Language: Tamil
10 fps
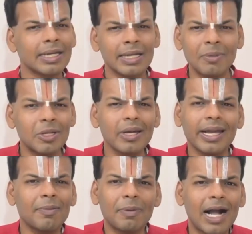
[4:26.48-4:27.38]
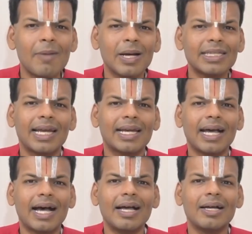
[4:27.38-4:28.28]
நீ மட்டும் என்னை இப்போ
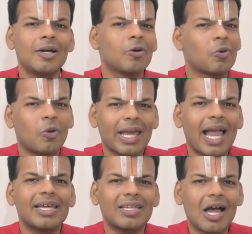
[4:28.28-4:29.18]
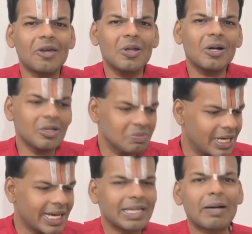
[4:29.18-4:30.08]
காப்பாத்தலைன்னா உன்னுடைய ஐந்து ஆயுதங்களும்
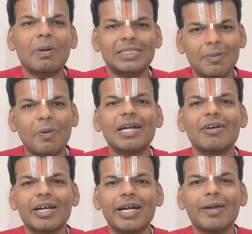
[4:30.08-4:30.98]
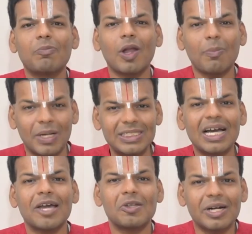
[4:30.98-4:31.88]
இந்த பஞ்ச பாண்டவர்களைப் போல பஞ்ச
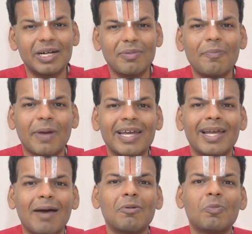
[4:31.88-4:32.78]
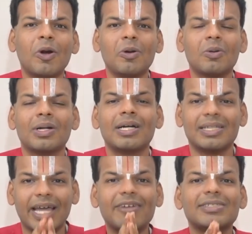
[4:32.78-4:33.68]
ஆயுதங்களுமே பயனில்லாமல் போயிடும்
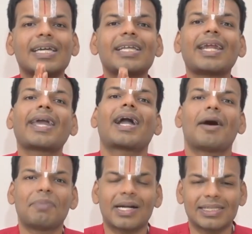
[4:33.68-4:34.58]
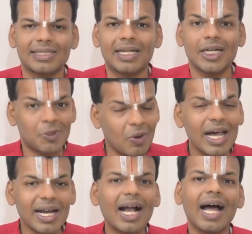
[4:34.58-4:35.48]
தயவு செய்து என்னை காப்பாற்று
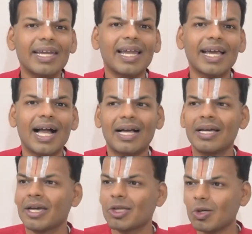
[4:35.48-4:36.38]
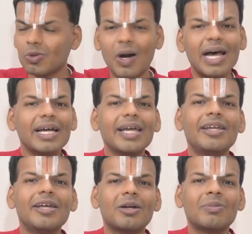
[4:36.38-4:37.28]
துவாரகா நிலையா இதோ
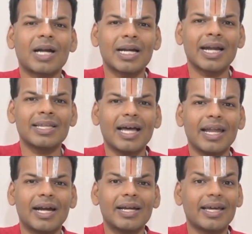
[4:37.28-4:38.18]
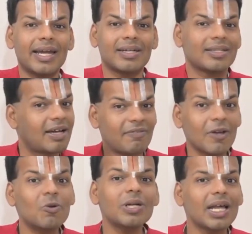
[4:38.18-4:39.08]
துவாரகையில் இருக்கும் கண்ணனைத்தானே அழைக்கிறேன் நான்
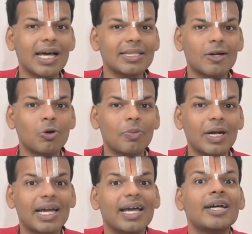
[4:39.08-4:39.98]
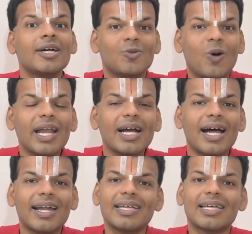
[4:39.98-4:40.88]
வைகுண்டநாதனை கூப்பிடல
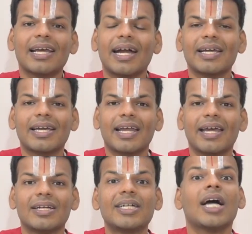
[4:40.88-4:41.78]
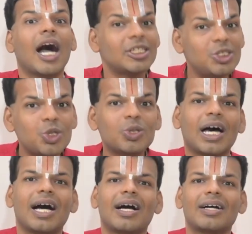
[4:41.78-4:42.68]
துவாரகாநாதனை அழைக்கிறேன்
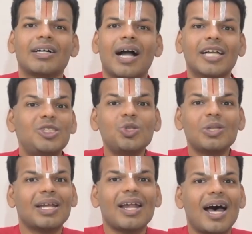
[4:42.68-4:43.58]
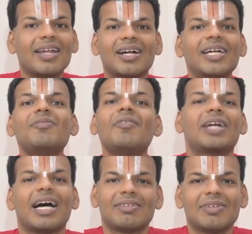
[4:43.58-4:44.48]
அச்சுதா அச்சுதன்னா நழுவ
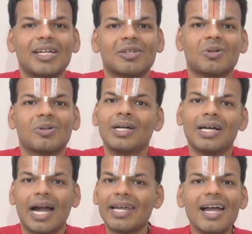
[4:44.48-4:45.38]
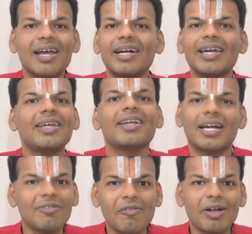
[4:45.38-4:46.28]
விடாதவன் அர்த்தம் அடியார்களை நீ
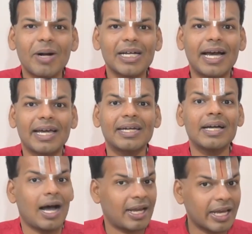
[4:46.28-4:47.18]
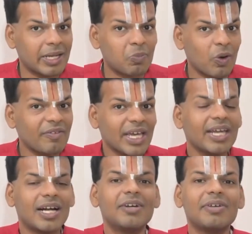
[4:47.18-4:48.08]
நழுவ விட மாட்டாய் ஆனா என்
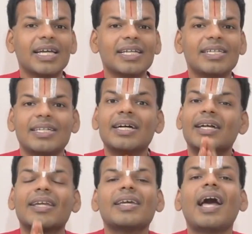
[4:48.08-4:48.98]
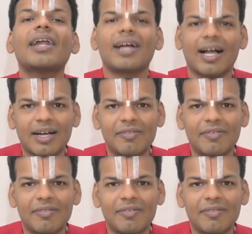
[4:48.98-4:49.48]
புடவையே நழுவுகிறது நீதான் காக்க